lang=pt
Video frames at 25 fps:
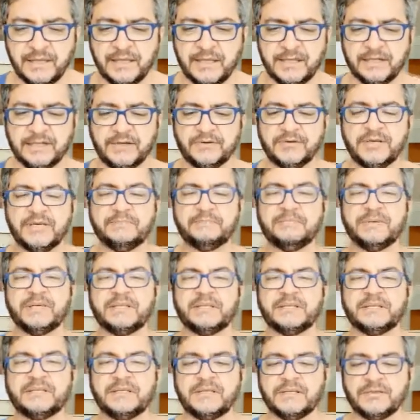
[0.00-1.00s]
Então,
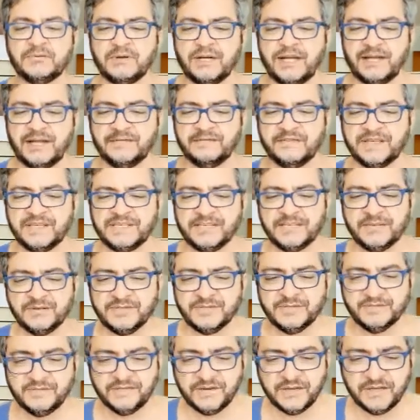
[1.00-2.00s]
repetindo, a visão
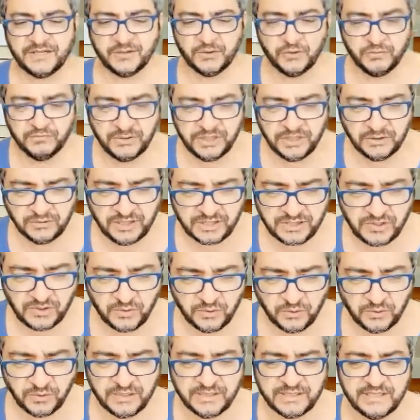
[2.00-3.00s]
se faz do meio das
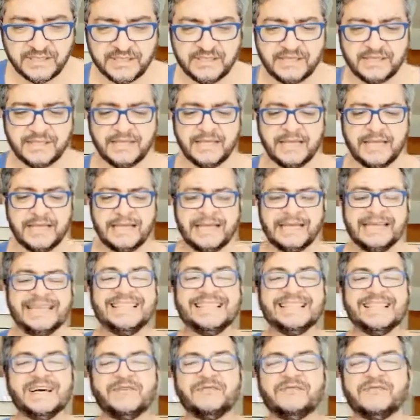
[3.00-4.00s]
coisas
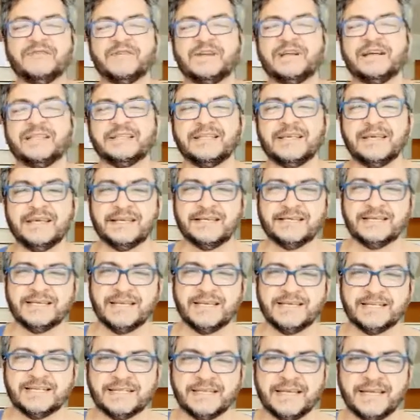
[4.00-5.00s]
e não fora delas.
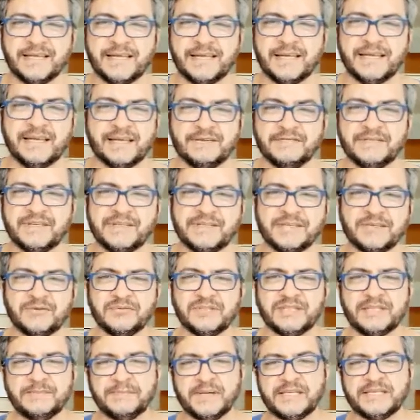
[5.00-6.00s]
Esta é a
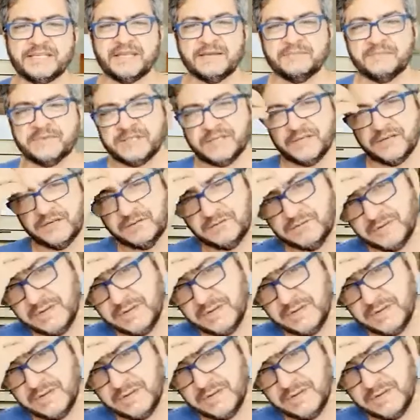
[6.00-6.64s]
visão de percepção